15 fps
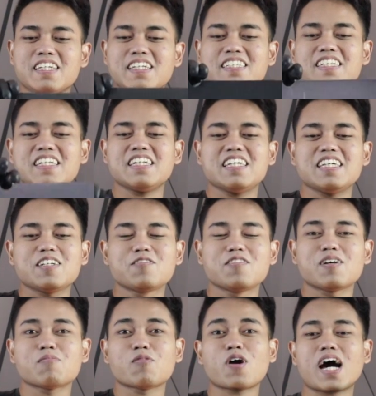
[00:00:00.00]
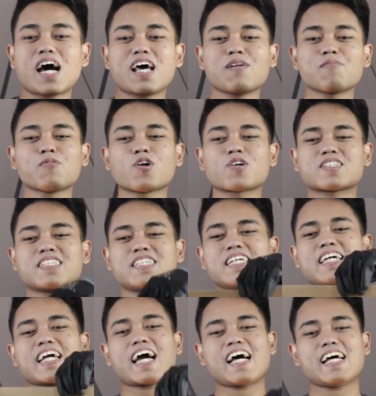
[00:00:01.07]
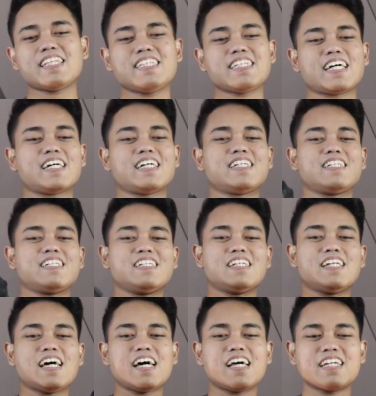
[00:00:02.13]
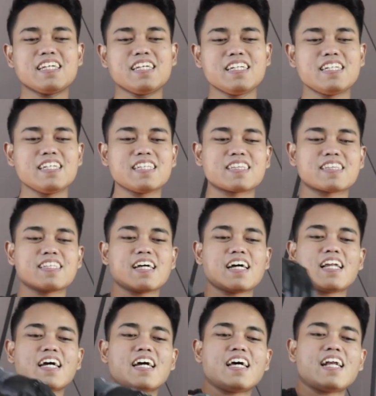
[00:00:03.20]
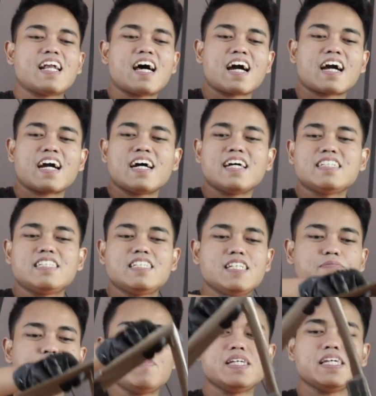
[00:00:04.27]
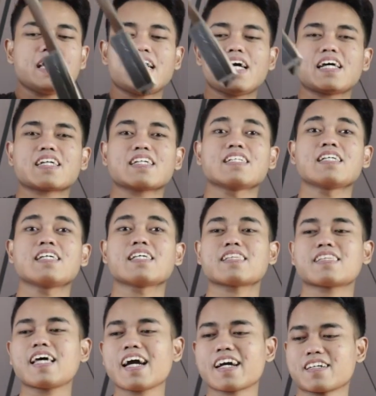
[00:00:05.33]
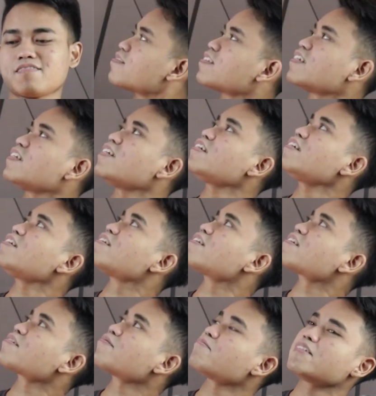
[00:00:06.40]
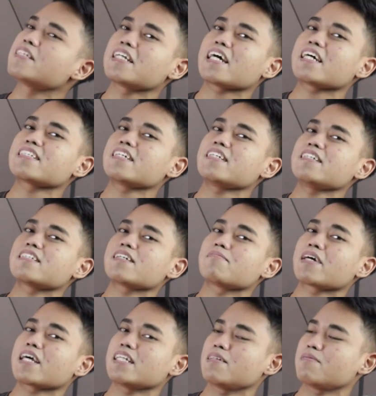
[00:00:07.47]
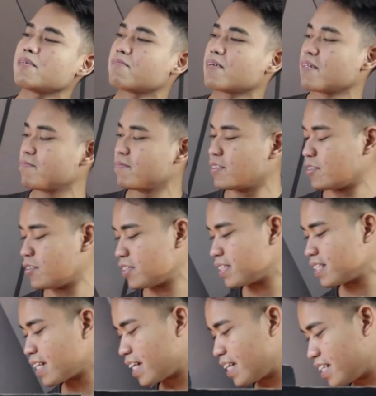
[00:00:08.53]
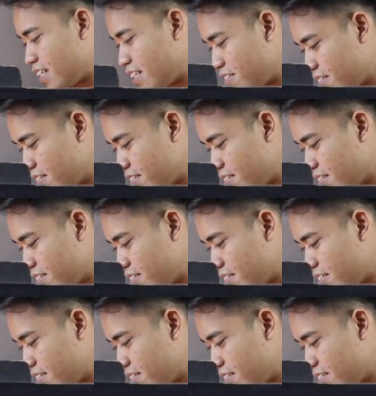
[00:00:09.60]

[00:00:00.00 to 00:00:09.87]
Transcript: Di sini gue mau unboxing aja dari detail NHK GPR Tag. Nih ciri asalnya sama kayak GP Prime, dusnya kayak gini